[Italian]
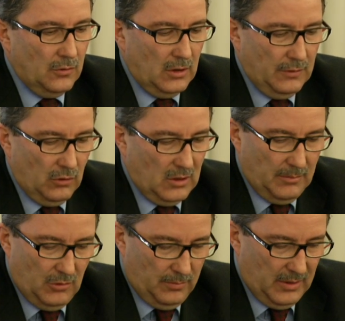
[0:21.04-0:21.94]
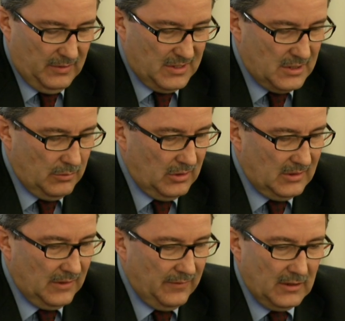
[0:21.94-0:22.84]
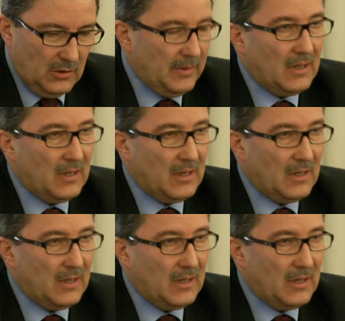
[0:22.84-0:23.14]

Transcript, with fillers: io volevo nel mio brevissimo intervento,